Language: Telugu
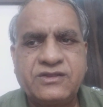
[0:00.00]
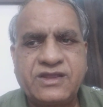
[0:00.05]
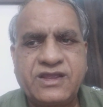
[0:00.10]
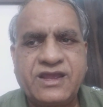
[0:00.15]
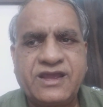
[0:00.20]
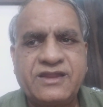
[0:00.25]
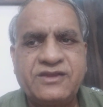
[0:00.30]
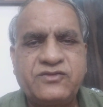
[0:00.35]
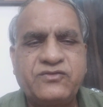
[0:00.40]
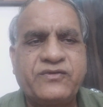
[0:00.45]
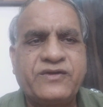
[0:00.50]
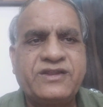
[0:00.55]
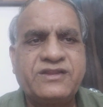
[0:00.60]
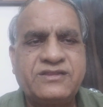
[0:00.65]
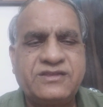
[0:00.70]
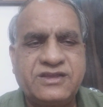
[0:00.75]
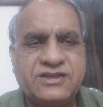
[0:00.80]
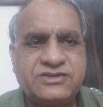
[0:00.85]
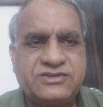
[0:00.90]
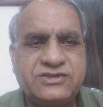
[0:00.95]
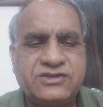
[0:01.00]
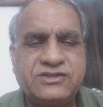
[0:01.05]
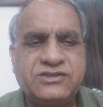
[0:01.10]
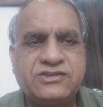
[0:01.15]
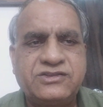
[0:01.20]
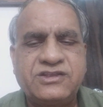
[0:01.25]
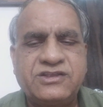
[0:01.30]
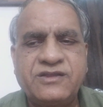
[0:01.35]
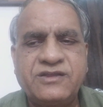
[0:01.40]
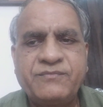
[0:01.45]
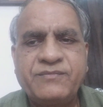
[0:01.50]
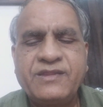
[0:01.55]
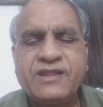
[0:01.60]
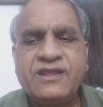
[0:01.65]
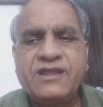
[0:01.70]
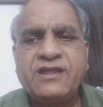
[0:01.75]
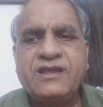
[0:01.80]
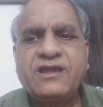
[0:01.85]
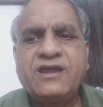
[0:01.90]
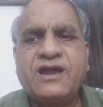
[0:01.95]
క్యాష్ ఫర్ జస్టిస్
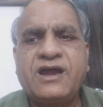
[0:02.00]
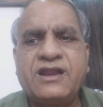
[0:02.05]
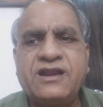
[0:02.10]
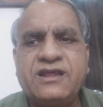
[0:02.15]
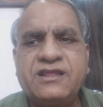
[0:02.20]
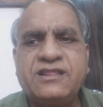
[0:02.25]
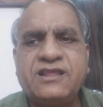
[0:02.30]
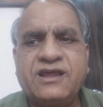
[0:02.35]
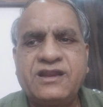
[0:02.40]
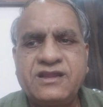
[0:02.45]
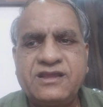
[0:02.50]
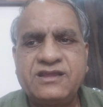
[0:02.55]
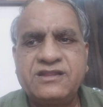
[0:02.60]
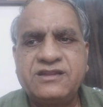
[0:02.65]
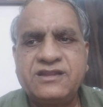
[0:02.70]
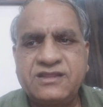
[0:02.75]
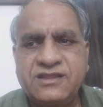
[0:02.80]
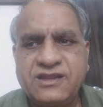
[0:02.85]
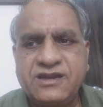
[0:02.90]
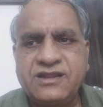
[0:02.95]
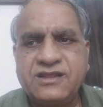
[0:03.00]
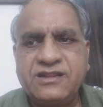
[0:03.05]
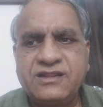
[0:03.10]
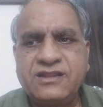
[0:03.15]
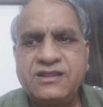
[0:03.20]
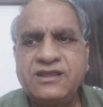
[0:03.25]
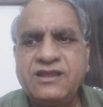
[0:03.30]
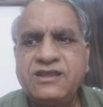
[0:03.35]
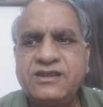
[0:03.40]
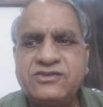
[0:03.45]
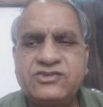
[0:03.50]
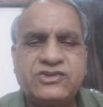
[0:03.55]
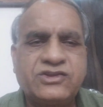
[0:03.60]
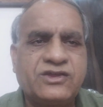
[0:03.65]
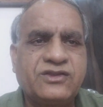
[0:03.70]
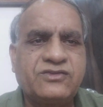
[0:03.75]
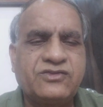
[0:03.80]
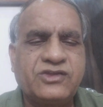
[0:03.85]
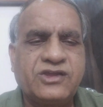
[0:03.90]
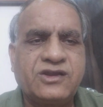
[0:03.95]
అనే దాని కింద జరిగింది
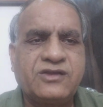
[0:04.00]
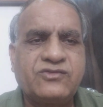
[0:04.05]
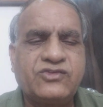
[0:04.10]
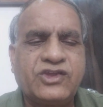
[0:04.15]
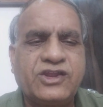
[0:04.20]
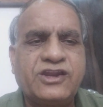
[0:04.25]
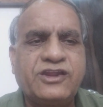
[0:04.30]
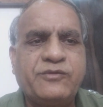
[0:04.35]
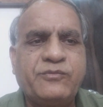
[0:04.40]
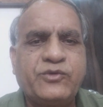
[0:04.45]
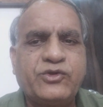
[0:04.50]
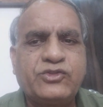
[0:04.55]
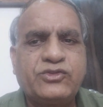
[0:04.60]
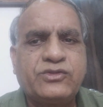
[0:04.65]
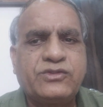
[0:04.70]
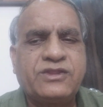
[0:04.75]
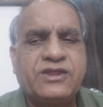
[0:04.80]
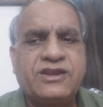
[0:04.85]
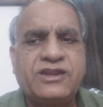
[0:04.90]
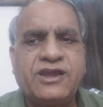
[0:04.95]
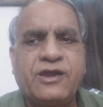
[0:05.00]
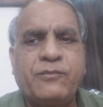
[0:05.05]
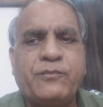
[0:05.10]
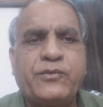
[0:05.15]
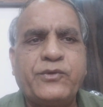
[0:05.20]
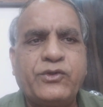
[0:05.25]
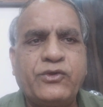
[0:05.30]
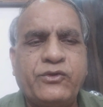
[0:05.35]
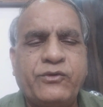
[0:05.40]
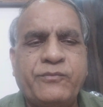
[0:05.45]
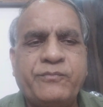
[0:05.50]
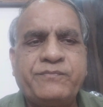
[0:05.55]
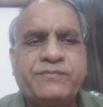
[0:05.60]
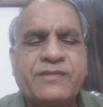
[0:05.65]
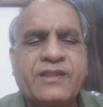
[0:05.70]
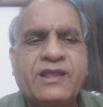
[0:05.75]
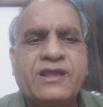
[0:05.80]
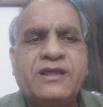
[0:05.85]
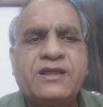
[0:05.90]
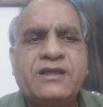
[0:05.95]
ఇష్టానుసారం జరిగిపోతుందని అప్పుడు
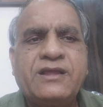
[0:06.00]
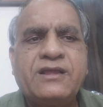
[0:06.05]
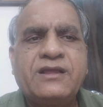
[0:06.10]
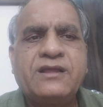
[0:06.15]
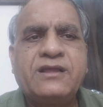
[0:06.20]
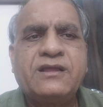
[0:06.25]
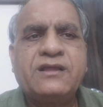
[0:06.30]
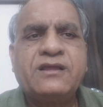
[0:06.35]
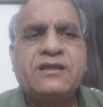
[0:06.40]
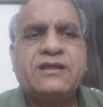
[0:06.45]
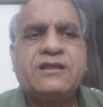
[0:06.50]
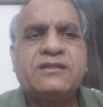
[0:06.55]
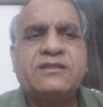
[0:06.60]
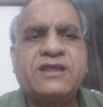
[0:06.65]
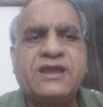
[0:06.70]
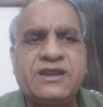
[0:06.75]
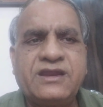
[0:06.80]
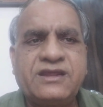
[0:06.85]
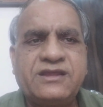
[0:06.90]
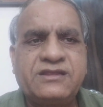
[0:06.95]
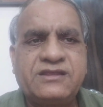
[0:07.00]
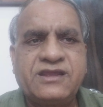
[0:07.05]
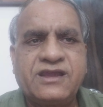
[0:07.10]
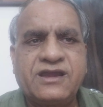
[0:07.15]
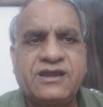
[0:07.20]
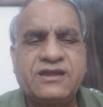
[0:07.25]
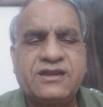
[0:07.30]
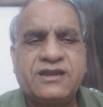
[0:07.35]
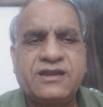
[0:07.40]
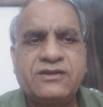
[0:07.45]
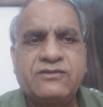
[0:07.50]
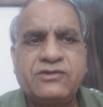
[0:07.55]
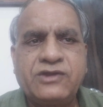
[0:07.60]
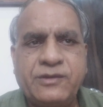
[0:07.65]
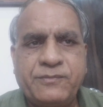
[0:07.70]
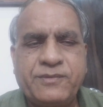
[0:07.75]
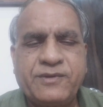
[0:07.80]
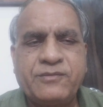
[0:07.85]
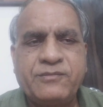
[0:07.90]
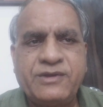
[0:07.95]
దైనిక్ జాగరణను
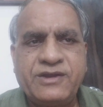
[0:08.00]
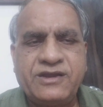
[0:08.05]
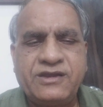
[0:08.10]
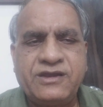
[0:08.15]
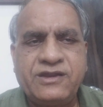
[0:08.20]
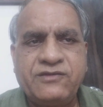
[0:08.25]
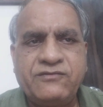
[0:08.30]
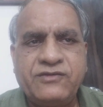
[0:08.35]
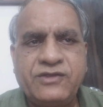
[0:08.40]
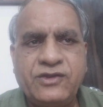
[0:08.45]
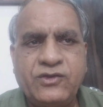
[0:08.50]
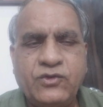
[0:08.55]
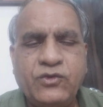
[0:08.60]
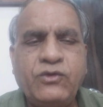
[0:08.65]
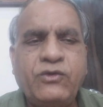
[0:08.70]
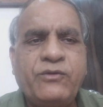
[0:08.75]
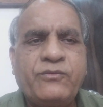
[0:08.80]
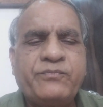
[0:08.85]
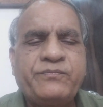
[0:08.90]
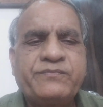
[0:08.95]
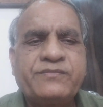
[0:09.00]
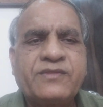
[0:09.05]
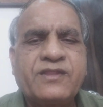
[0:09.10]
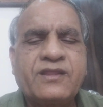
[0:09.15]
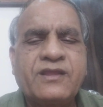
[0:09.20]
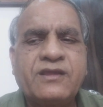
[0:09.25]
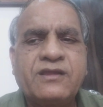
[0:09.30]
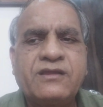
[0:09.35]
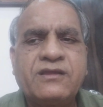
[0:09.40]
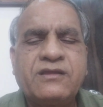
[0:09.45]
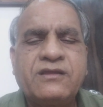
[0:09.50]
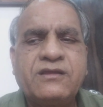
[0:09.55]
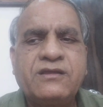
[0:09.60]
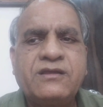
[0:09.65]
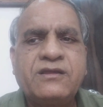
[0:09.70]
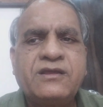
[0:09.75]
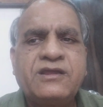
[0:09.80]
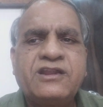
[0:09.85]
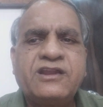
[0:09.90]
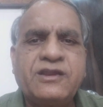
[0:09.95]
రిపబ్లిక్ టీవీలు
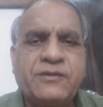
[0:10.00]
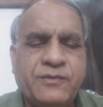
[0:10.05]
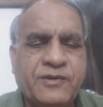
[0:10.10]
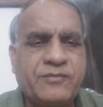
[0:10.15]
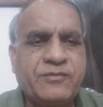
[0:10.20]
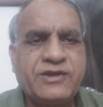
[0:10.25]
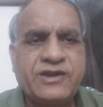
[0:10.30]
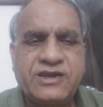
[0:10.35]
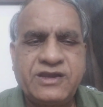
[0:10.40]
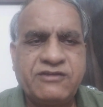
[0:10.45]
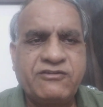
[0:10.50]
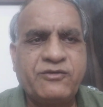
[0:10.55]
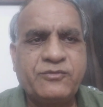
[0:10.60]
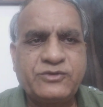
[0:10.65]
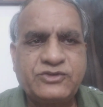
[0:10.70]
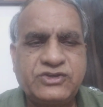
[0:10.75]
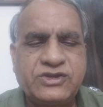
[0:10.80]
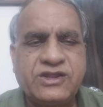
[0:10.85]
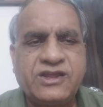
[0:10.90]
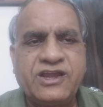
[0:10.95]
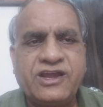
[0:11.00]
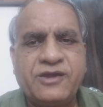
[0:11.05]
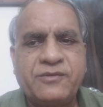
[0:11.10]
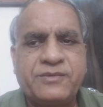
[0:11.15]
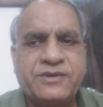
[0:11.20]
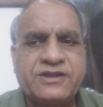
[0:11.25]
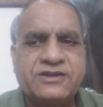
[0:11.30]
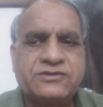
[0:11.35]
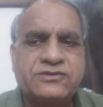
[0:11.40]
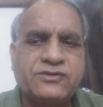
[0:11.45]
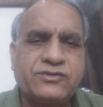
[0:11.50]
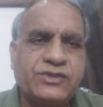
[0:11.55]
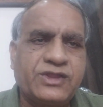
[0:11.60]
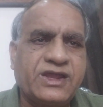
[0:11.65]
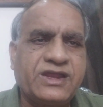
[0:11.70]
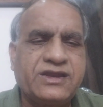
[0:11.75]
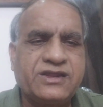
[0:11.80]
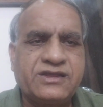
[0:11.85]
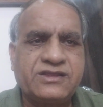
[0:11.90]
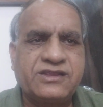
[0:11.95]
రిపబ్లిక్ టీవీ ఏమో స్టింగ్ ఆపరేషను
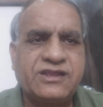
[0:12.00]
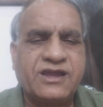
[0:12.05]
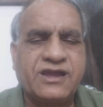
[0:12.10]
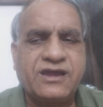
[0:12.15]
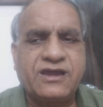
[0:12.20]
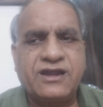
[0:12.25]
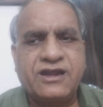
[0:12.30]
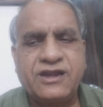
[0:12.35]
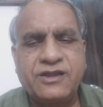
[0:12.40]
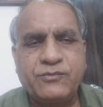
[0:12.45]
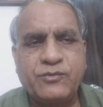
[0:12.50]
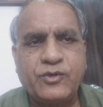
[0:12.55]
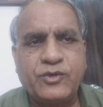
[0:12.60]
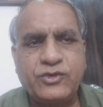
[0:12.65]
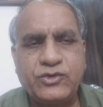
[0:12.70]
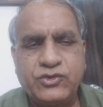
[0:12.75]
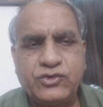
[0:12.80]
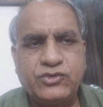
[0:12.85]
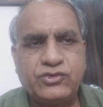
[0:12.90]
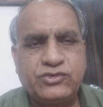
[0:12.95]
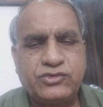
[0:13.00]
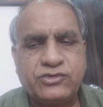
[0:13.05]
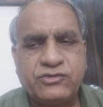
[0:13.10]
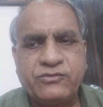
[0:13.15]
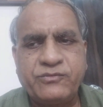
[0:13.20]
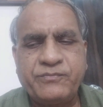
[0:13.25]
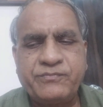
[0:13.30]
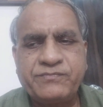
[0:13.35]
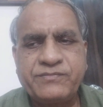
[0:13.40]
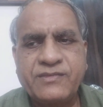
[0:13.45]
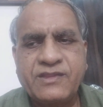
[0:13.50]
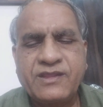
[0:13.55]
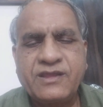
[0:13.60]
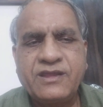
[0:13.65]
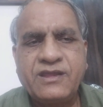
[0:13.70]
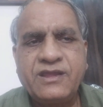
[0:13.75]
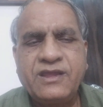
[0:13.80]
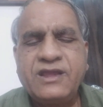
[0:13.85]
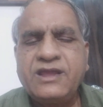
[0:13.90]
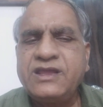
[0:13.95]
దైనిక్ జాగరణ ఏమో న్యూస్
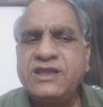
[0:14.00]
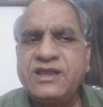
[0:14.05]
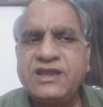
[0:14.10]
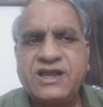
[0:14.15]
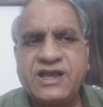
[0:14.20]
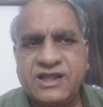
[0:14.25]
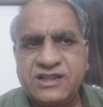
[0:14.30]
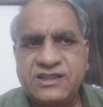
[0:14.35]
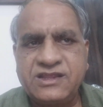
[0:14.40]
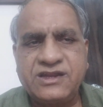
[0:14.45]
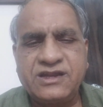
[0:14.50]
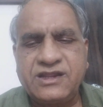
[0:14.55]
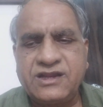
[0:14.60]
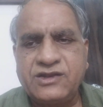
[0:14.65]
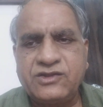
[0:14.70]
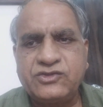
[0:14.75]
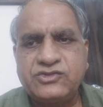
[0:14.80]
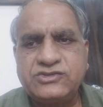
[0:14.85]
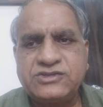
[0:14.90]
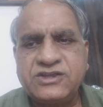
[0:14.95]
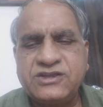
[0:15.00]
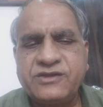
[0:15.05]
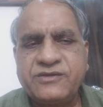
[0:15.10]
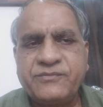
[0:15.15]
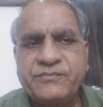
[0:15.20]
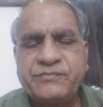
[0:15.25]
ఈ కథనాలు వచ్చాయి